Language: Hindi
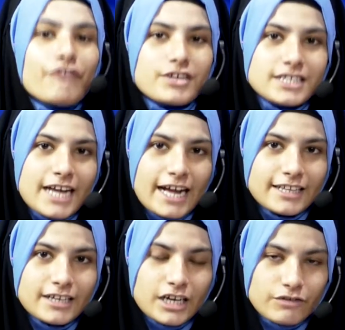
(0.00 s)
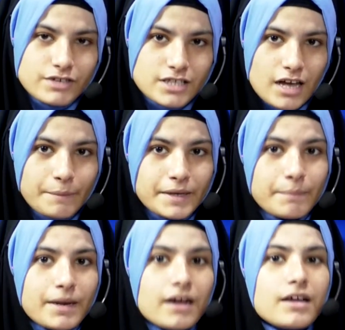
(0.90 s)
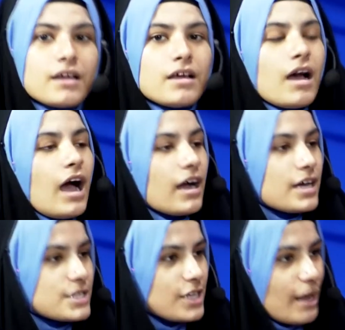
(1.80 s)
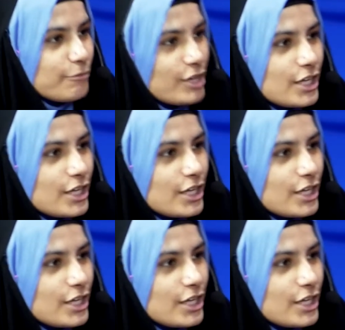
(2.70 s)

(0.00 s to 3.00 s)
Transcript: वसी हैदर नकवी साहब किबला आगा अल्लाम